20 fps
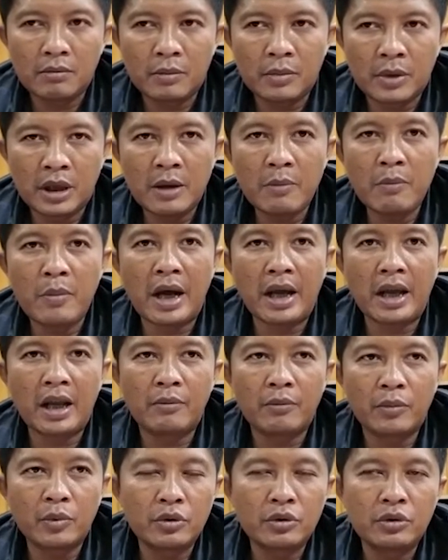menimba
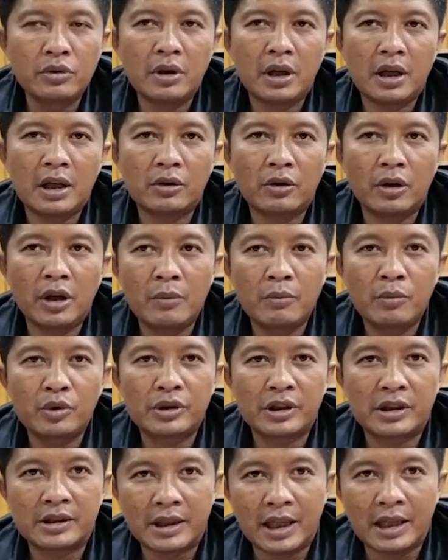ilmu atau ilmu
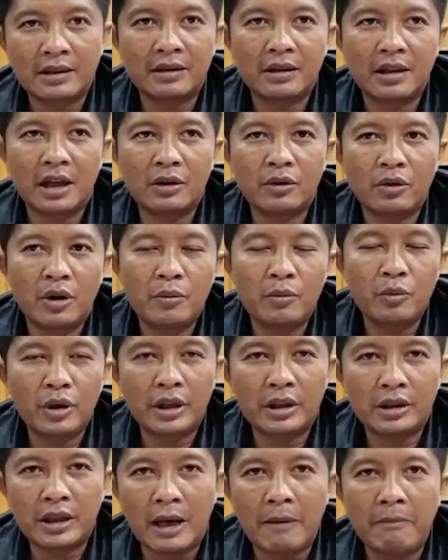sesat atau ilmu
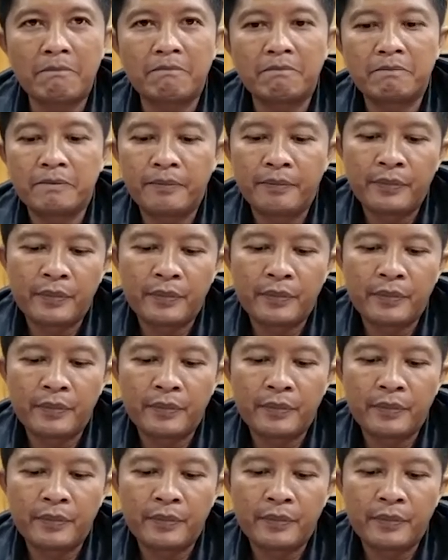hitam